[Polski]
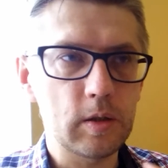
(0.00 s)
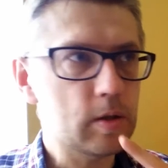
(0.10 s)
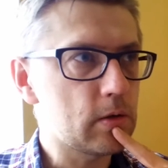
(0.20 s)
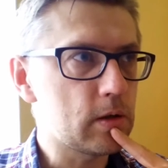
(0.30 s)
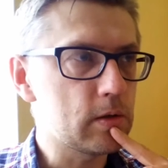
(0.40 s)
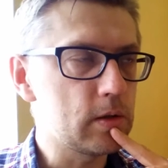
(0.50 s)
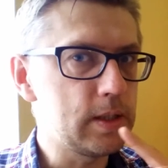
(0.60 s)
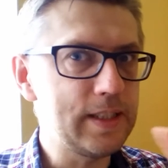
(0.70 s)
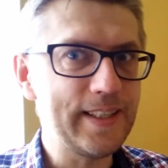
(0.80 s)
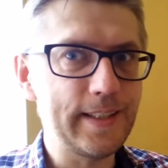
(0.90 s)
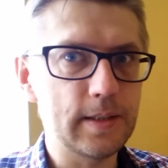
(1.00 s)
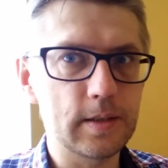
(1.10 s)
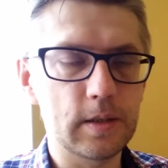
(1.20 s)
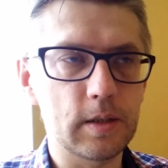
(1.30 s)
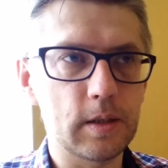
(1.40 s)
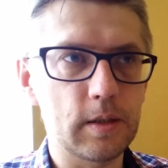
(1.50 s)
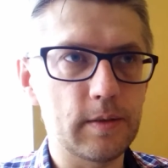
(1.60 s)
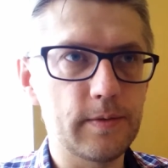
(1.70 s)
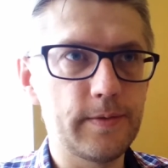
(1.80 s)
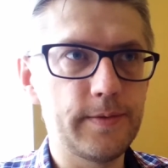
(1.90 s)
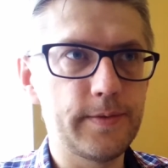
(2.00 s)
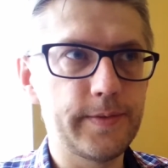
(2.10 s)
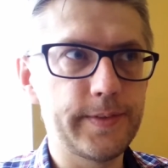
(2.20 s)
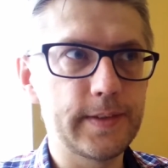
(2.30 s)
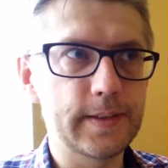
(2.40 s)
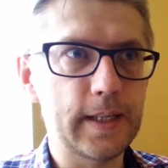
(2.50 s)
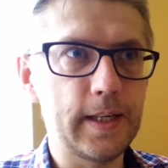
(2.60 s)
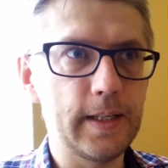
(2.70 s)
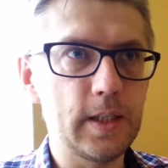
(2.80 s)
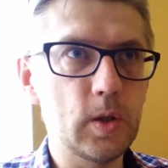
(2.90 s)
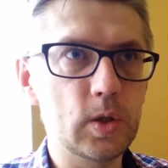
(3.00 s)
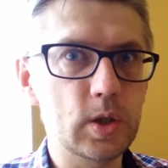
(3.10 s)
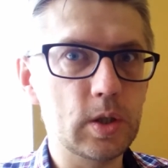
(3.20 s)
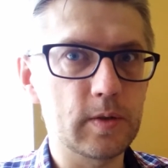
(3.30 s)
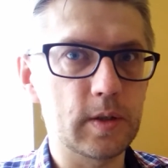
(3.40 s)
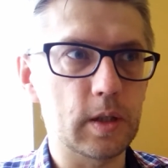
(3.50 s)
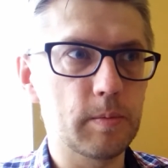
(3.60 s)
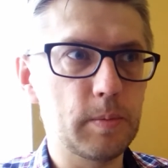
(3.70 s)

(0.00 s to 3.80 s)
to nie jest e, wcale ilość kostek.